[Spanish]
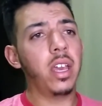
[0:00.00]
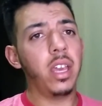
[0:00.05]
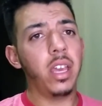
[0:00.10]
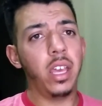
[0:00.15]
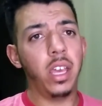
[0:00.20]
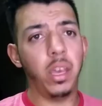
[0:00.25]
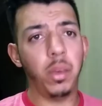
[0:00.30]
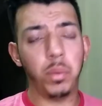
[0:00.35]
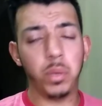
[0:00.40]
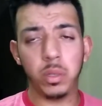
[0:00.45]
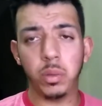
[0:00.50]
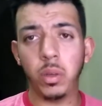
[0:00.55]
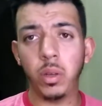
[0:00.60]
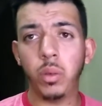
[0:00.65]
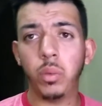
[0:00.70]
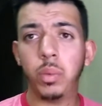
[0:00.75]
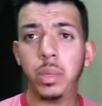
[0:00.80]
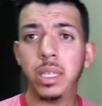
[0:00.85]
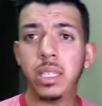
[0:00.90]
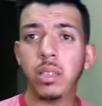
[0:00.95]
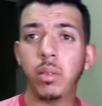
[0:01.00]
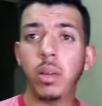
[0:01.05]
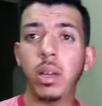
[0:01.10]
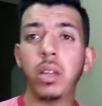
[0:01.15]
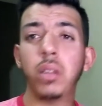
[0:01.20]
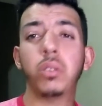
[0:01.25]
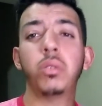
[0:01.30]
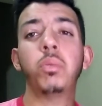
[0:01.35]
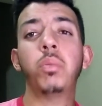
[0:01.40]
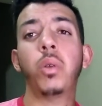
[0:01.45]
Y pues bueno, quise
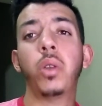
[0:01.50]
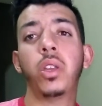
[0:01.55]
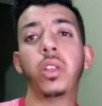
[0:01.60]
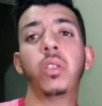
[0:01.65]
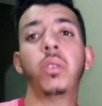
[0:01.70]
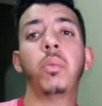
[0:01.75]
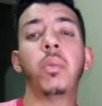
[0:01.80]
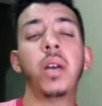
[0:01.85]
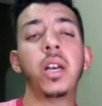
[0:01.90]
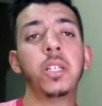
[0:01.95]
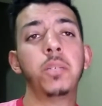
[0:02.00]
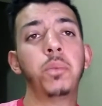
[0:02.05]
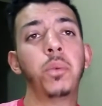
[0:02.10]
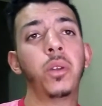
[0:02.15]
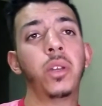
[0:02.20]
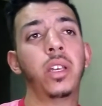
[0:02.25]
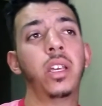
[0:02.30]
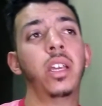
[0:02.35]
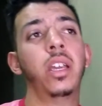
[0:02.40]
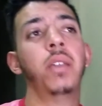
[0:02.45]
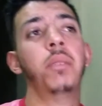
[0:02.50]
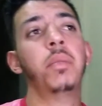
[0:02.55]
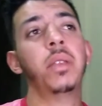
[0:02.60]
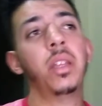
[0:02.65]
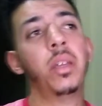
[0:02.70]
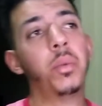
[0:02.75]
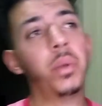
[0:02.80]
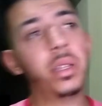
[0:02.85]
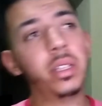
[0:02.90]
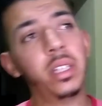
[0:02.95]
hablarles un poquito más porque me di
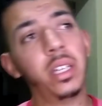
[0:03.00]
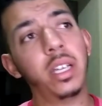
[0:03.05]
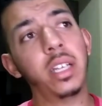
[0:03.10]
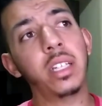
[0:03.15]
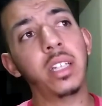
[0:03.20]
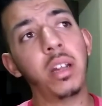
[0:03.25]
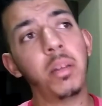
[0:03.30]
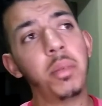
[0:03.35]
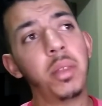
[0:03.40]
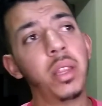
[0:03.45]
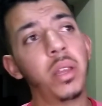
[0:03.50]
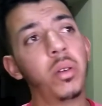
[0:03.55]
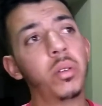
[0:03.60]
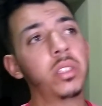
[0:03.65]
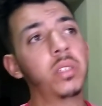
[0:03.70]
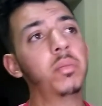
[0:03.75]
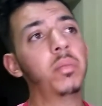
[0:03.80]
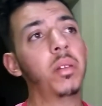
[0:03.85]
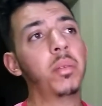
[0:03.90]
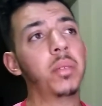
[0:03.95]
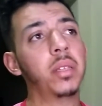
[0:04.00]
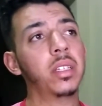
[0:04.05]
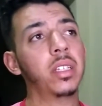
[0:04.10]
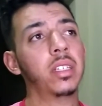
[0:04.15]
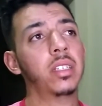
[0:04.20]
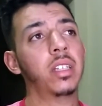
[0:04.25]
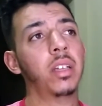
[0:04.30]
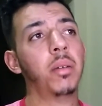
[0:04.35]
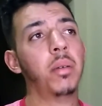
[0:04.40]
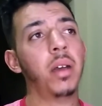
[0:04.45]
cuenta que en el video simplemente
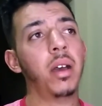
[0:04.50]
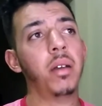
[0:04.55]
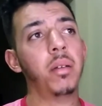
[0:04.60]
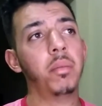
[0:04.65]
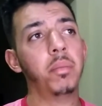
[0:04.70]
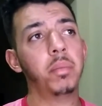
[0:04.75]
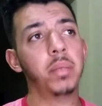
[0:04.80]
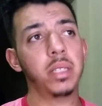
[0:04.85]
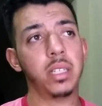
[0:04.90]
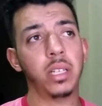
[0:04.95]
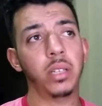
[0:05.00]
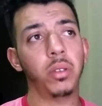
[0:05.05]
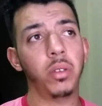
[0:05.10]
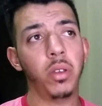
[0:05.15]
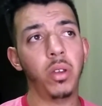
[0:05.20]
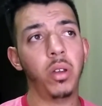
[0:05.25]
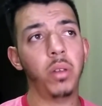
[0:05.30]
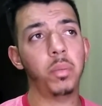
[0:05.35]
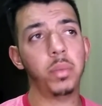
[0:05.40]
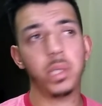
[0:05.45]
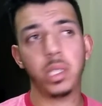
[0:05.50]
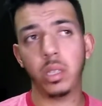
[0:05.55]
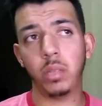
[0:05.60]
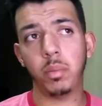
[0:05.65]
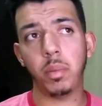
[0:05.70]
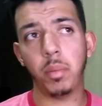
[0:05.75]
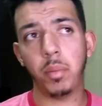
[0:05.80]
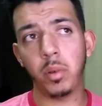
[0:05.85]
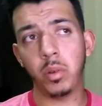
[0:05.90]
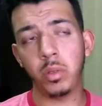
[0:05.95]
estaba pescando yo, pescando
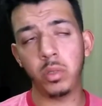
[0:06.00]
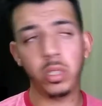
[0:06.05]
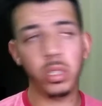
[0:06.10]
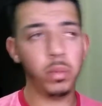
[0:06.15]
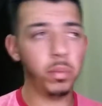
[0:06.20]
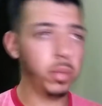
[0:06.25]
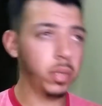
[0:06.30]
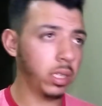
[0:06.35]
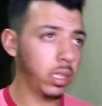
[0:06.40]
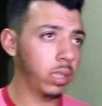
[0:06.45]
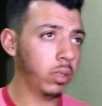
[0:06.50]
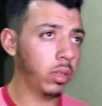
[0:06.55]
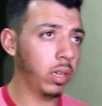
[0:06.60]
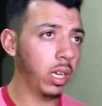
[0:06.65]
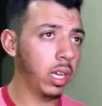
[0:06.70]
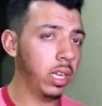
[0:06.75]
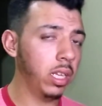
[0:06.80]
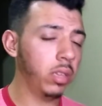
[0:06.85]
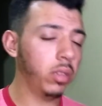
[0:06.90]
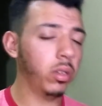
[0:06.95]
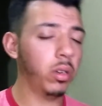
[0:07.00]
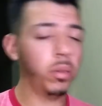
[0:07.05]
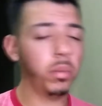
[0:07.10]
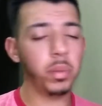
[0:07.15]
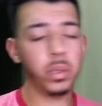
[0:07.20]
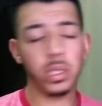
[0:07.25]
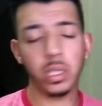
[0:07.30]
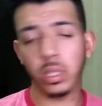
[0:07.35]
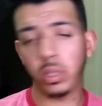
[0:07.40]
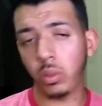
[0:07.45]
papeluche, pescando Angelito,
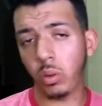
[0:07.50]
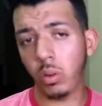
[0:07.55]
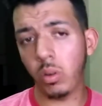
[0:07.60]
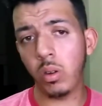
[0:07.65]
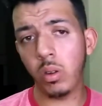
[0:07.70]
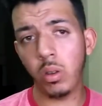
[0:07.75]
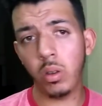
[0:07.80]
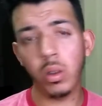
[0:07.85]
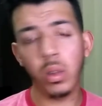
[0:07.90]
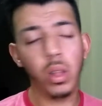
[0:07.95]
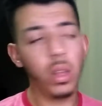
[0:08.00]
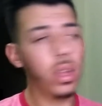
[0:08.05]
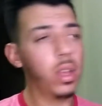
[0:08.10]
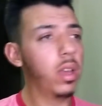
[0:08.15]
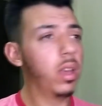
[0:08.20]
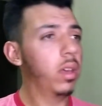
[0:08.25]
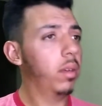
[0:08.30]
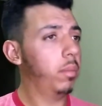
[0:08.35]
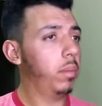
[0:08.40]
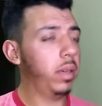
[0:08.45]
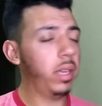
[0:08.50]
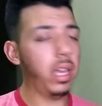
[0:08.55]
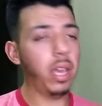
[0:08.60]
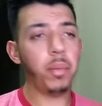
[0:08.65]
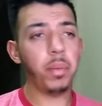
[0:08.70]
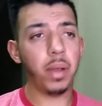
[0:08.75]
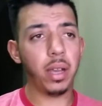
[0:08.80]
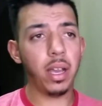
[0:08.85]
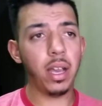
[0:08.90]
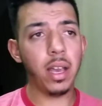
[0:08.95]
pescando Rulo, para allá y
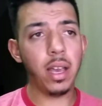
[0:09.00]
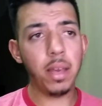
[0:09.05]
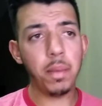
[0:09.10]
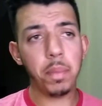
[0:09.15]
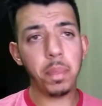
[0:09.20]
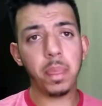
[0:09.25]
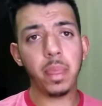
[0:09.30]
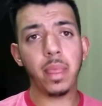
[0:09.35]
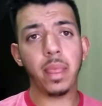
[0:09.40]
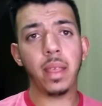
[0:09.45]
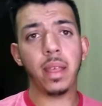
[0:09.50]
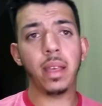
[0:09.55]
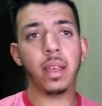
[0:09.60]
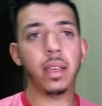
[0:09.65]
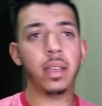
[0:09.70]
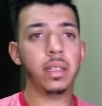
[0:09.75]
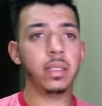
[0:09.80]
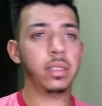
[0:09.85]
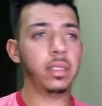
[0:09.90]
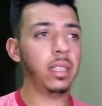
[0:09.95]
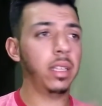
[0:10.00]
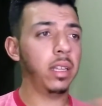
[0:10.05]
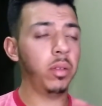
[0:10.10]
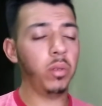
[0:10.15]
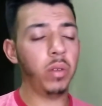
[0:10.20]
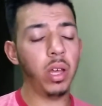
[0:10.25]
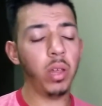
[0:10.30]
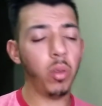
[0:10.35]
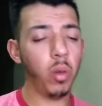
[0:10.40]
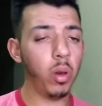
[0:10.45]
para acá, este, de
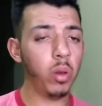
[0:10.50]
un lado a